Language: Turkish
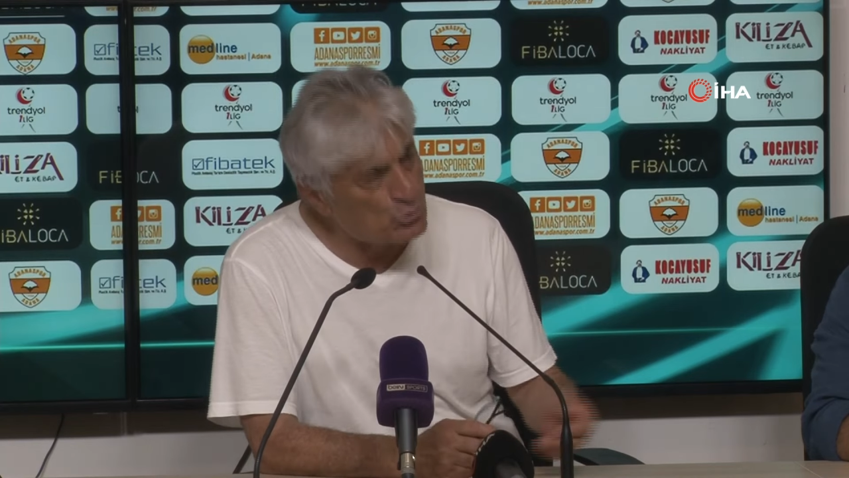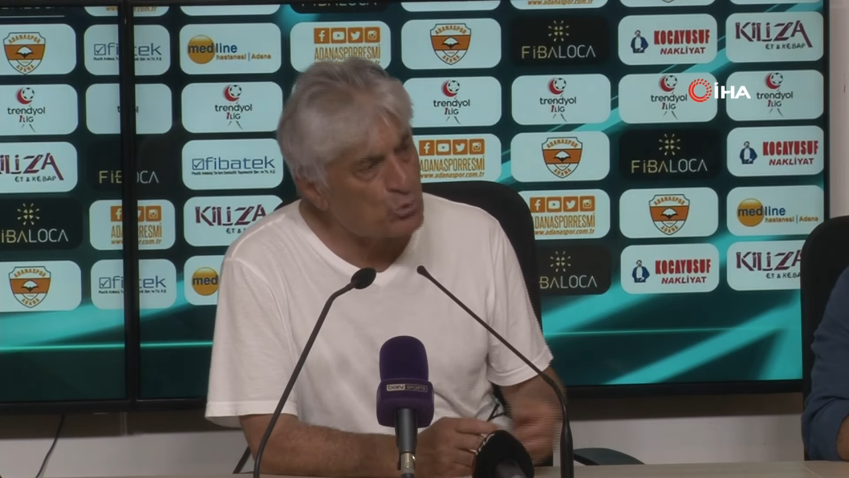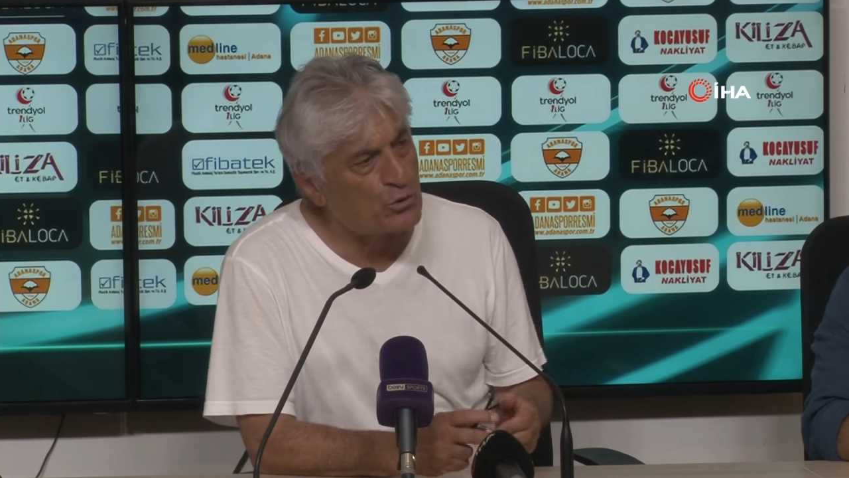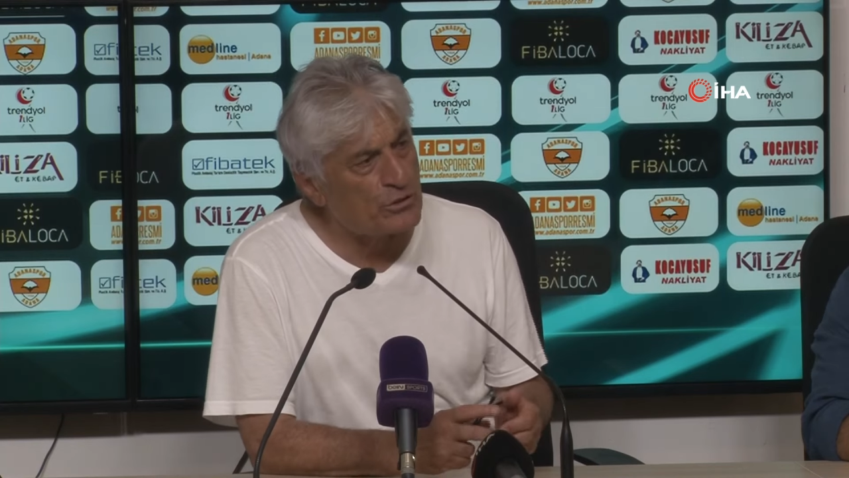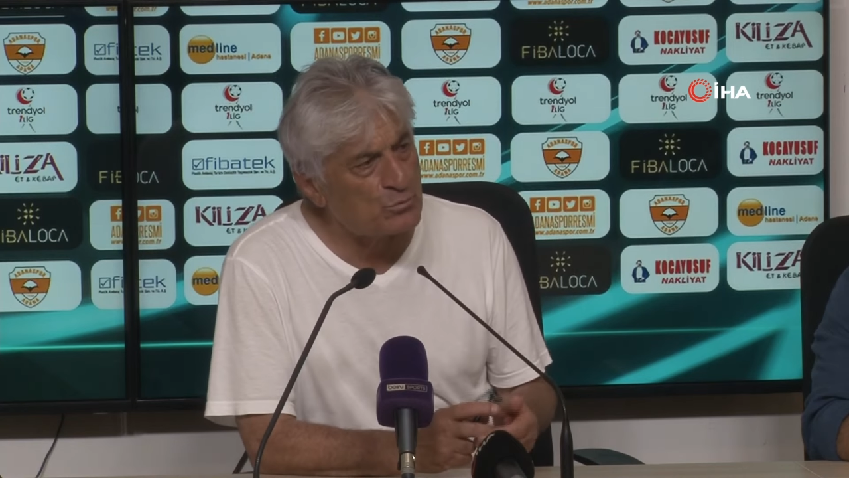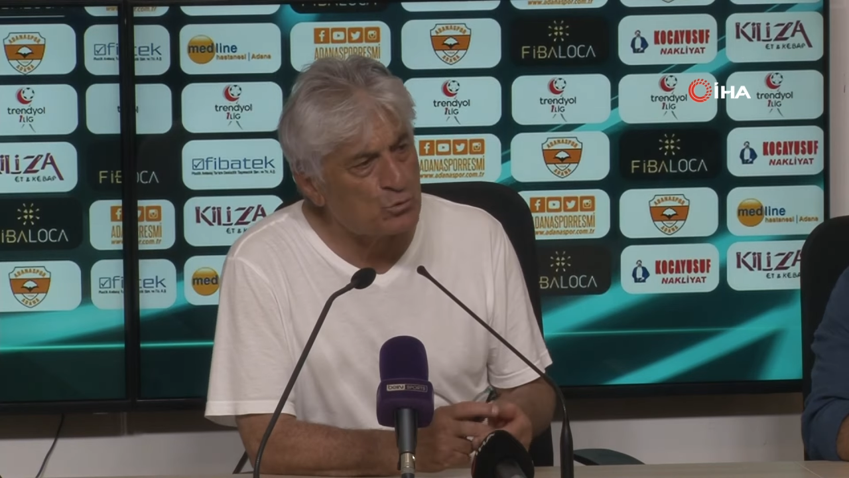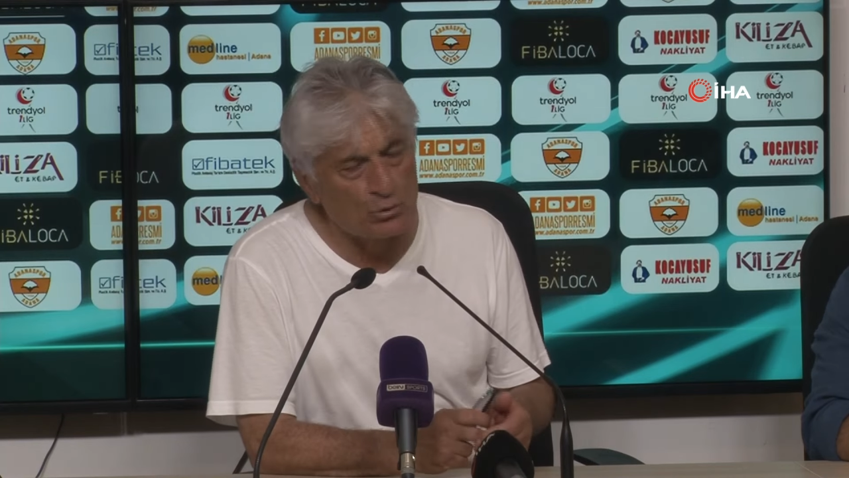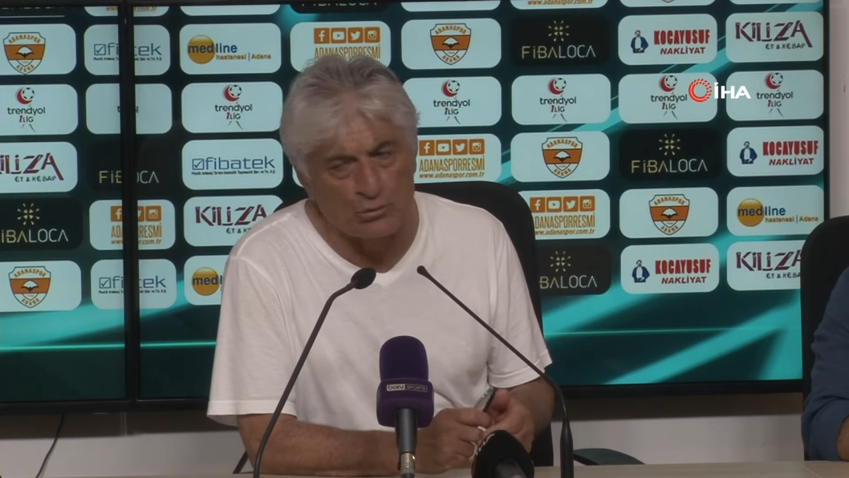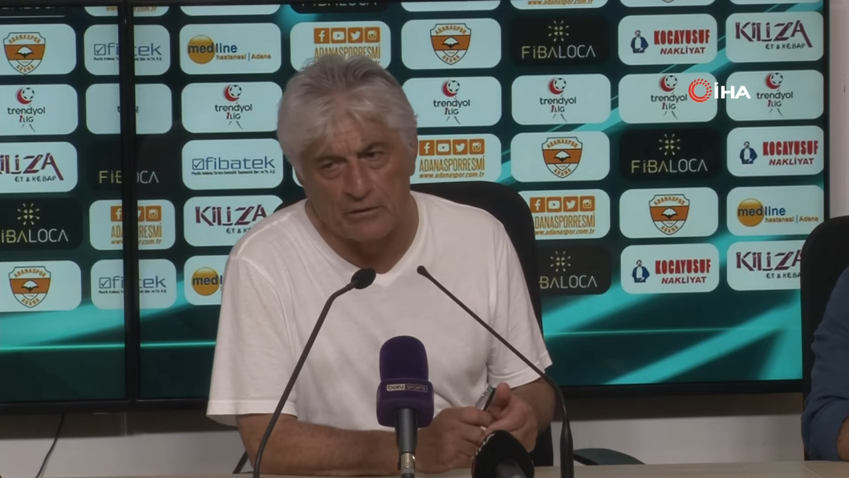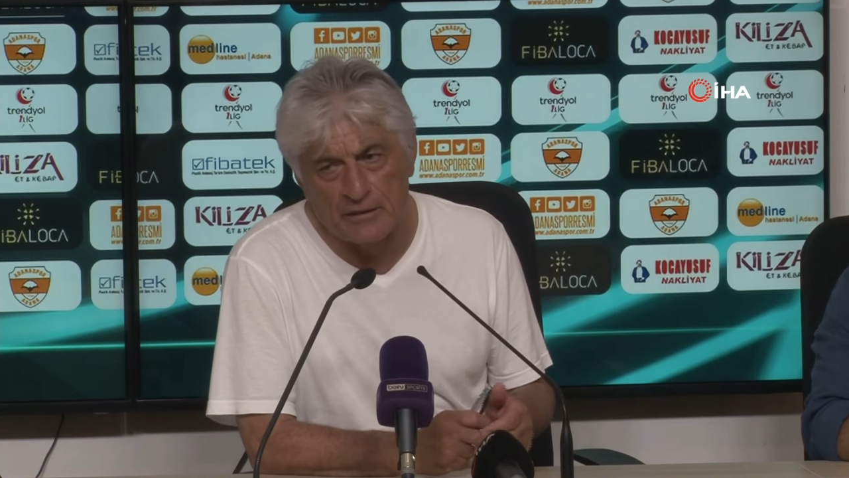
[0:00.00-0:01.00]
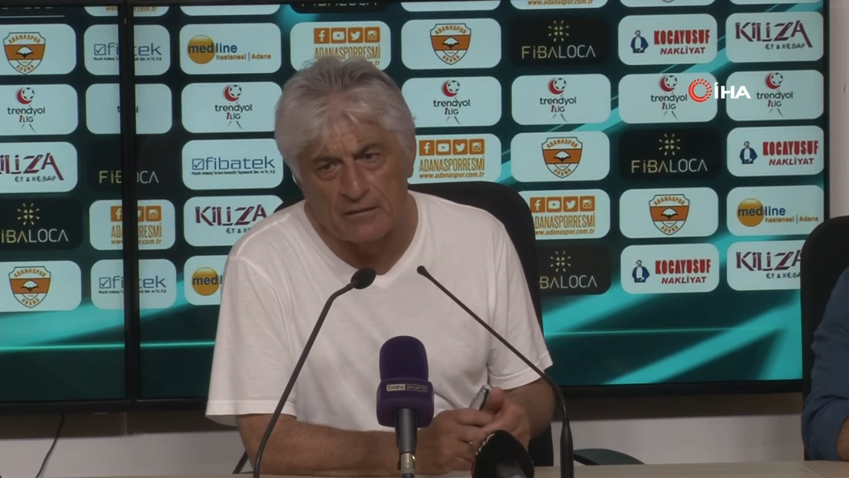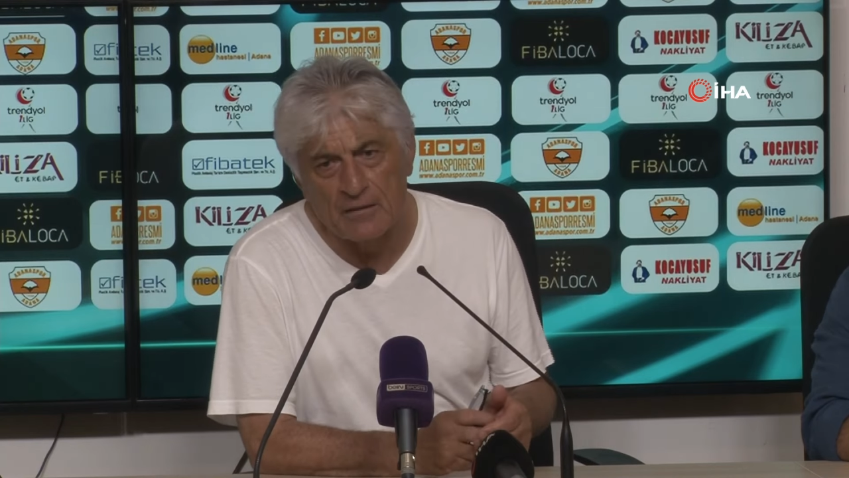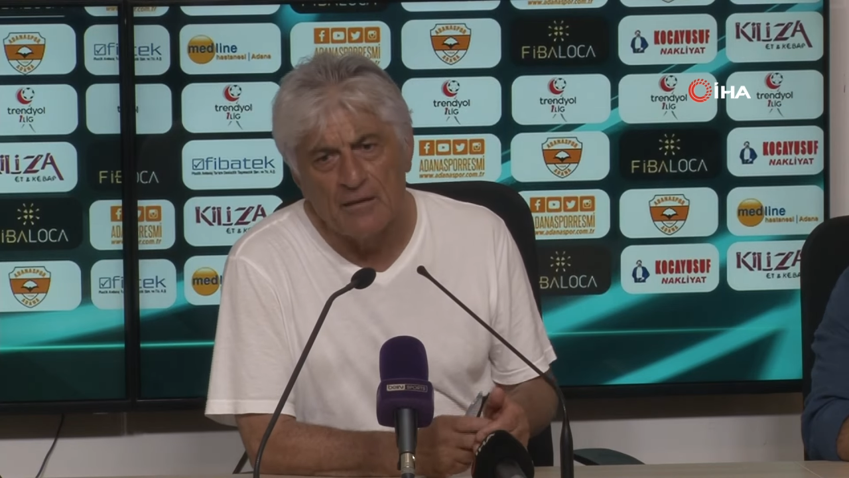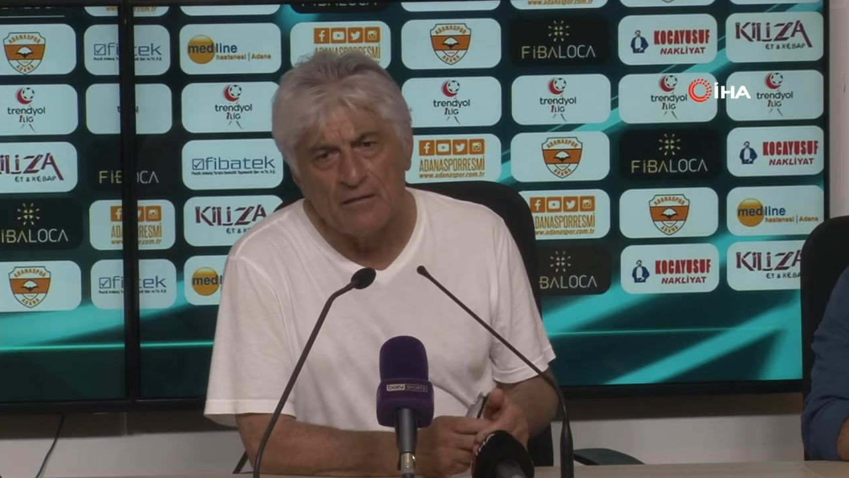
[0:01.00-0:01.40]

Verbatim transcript: da söyleyeyim son olarak